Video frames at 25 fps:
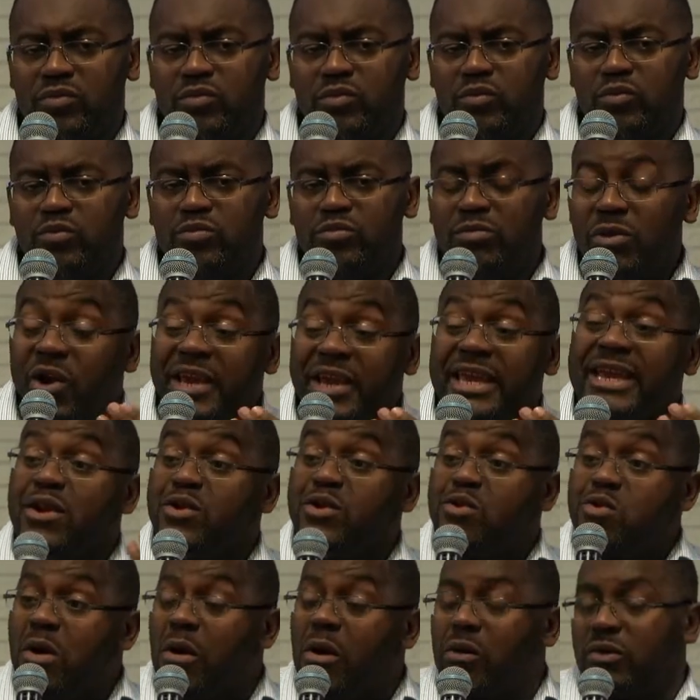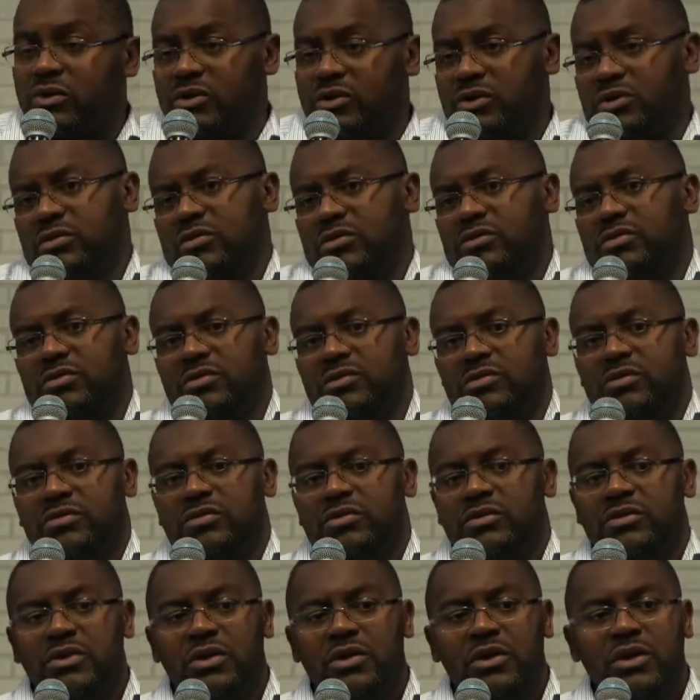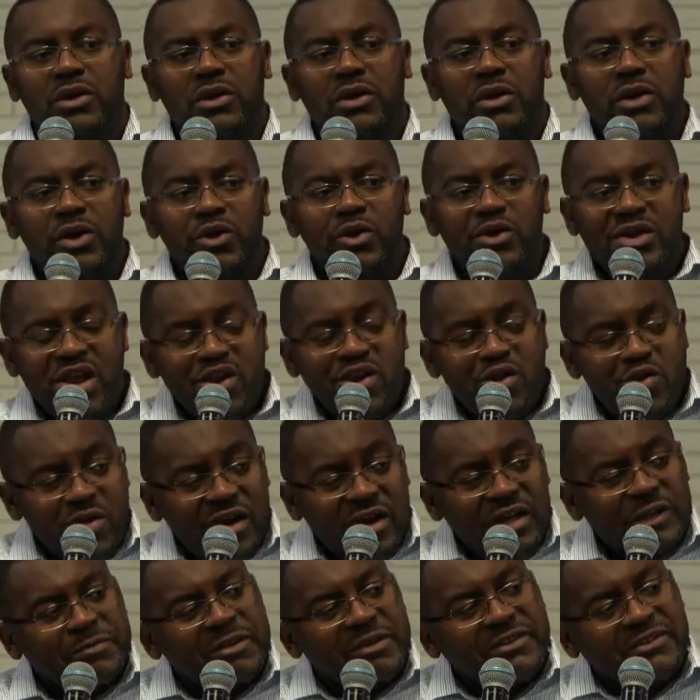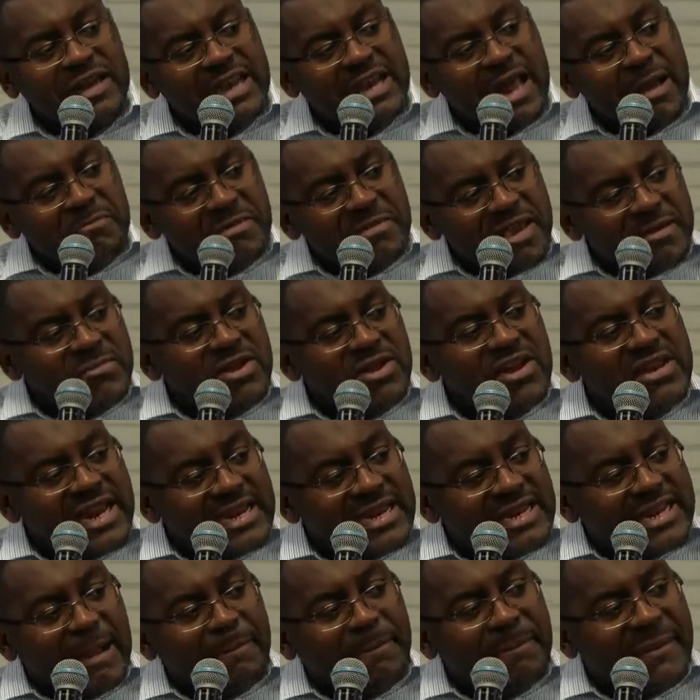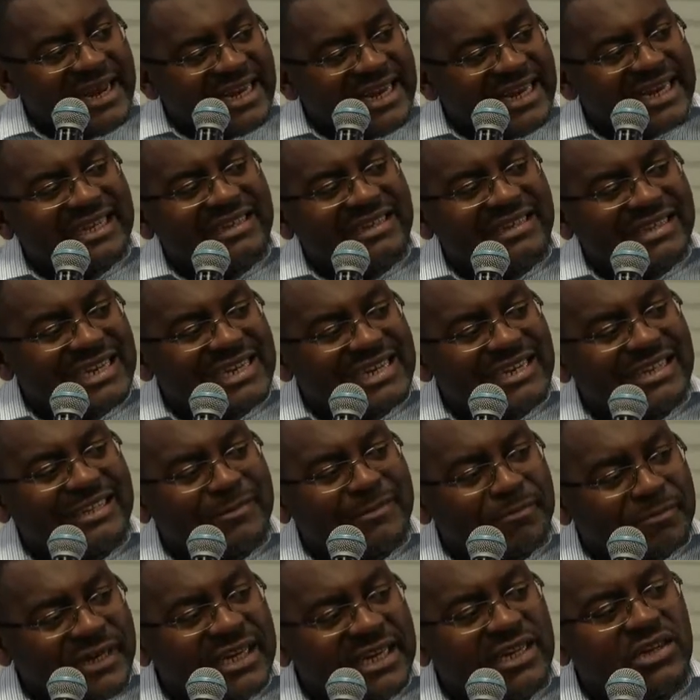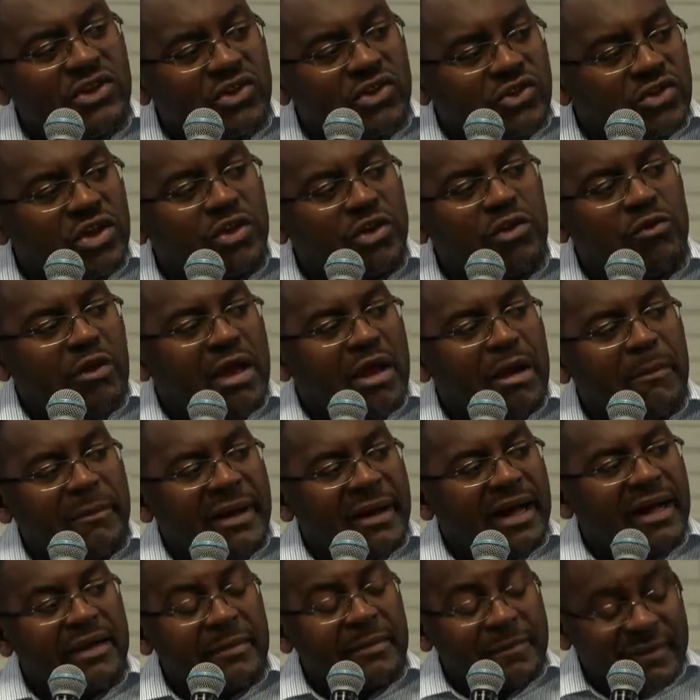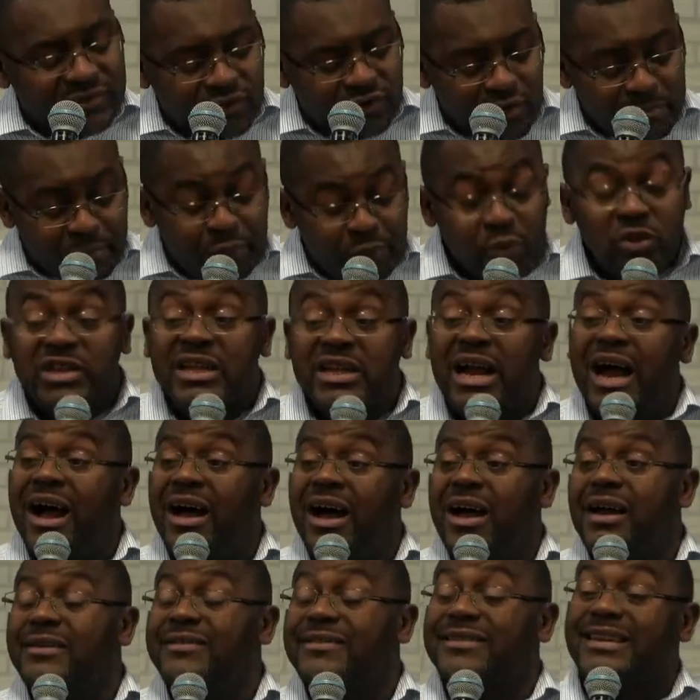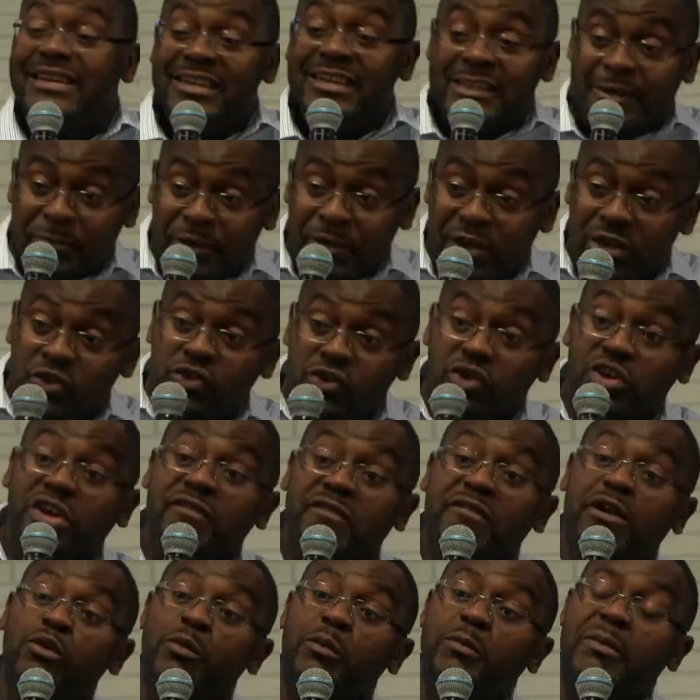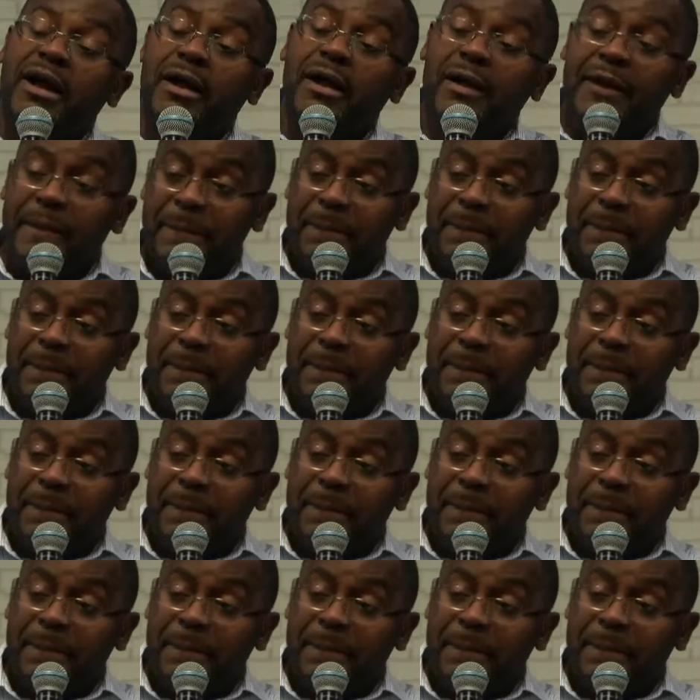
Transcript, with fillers: Bon, il y a une nuance. Il y a une nuance parce que la Bible n'a pas dit que c'est l'Esprit de Dieu qui lui a parlé, parce que plus tard, c'est l'Esprit de Dieu qui va lui parler.